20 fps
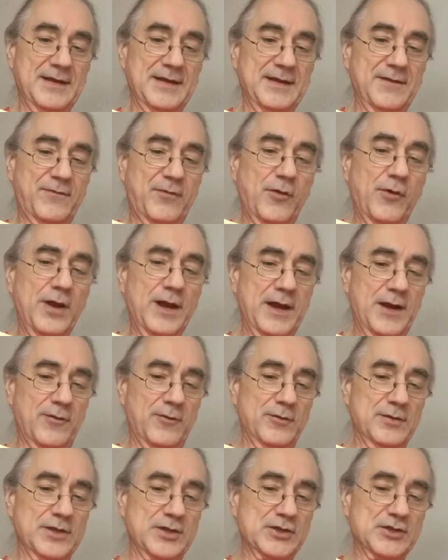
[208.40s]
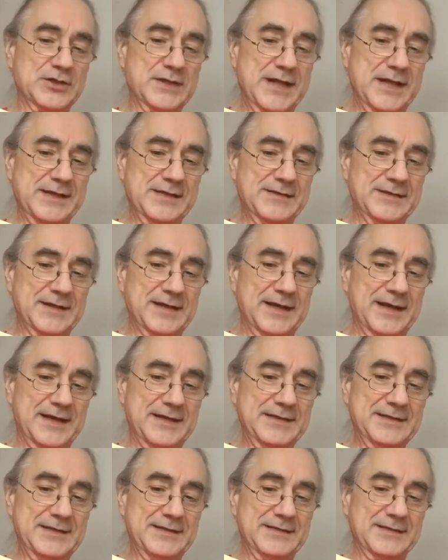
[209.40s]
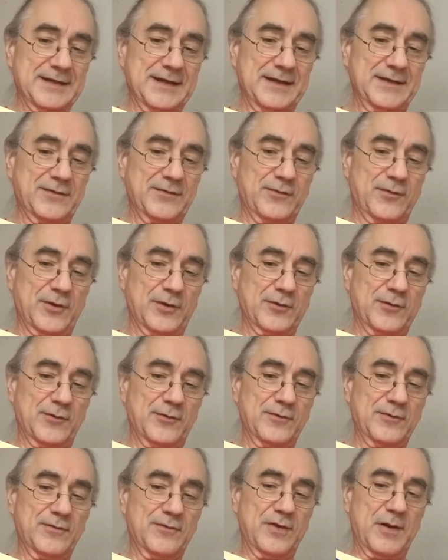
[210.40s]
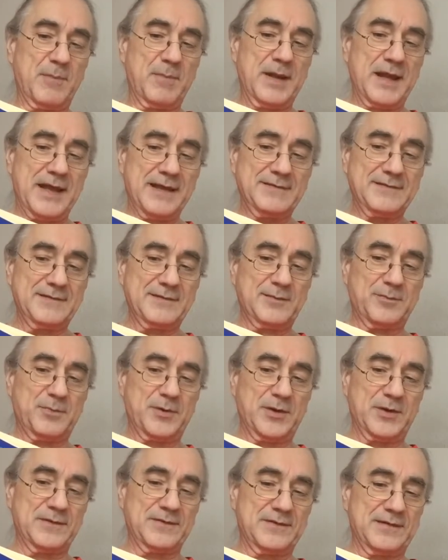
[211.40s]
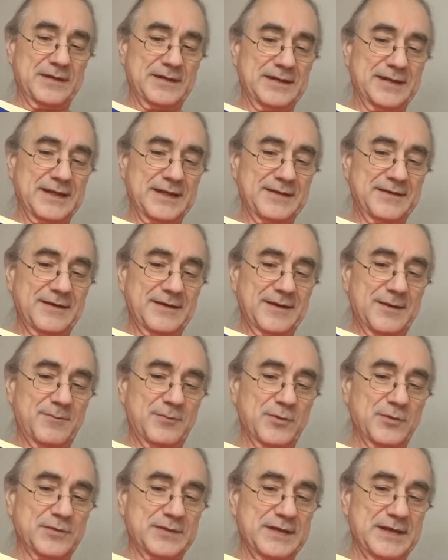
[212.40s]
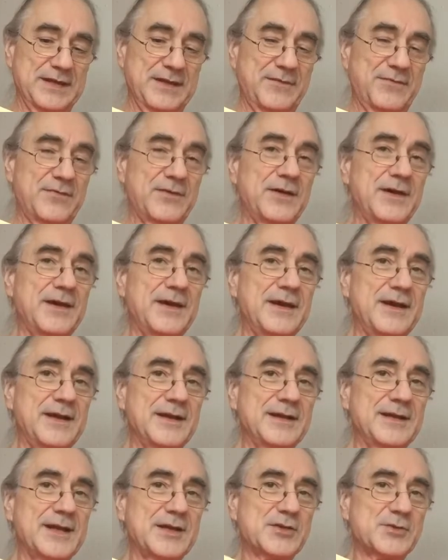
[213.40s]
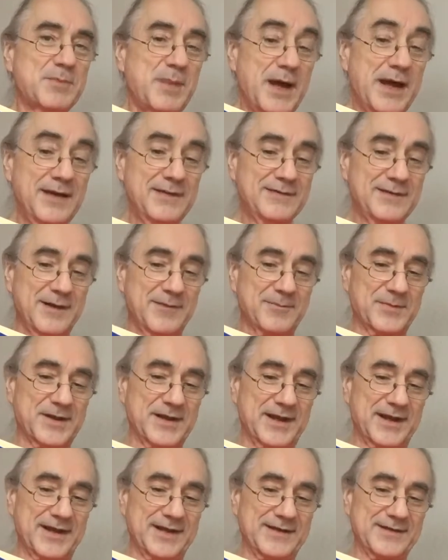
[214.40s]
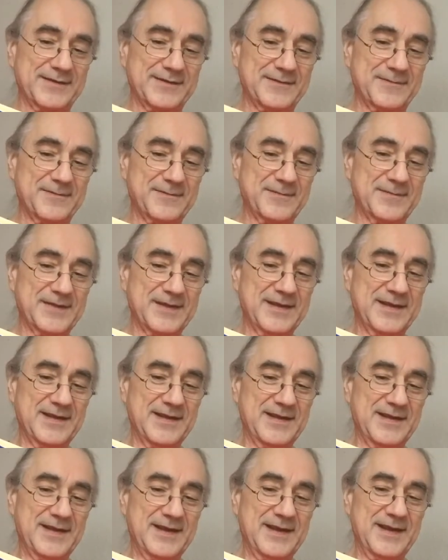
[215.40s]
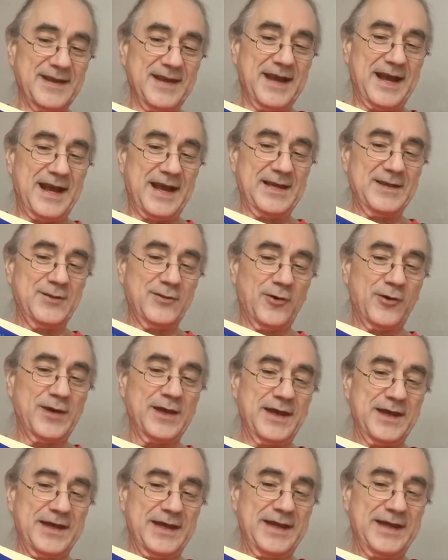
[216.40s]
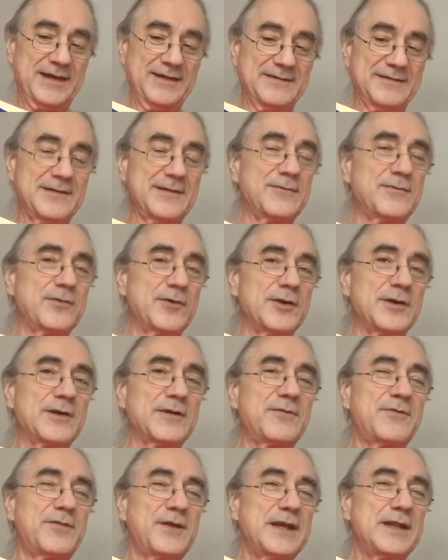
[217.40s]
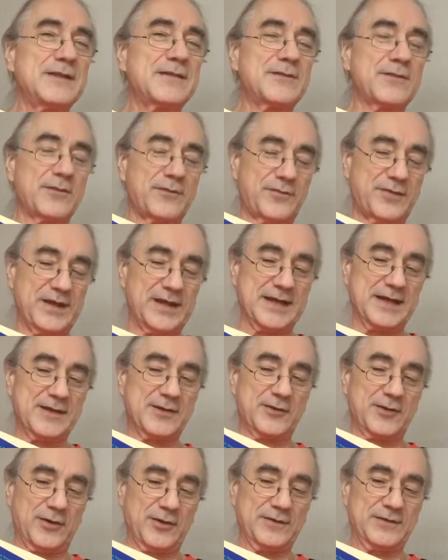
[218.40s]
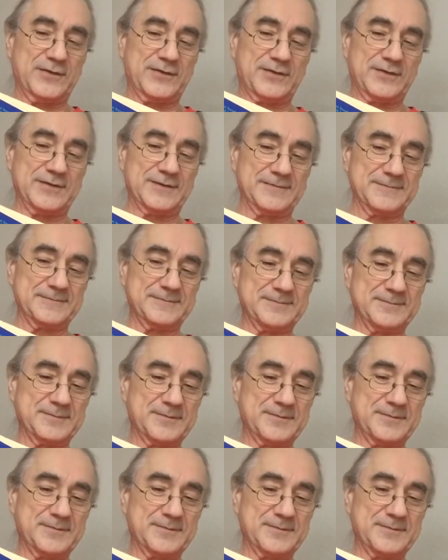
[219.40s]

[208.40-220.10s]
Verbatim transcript: Die vorher unterstellte Gerechtigkeitsforderung verblasst plötzlich hinter dem Motiv der Sparsamkeit. Ein neuer Esel würde viel zu viel kosten.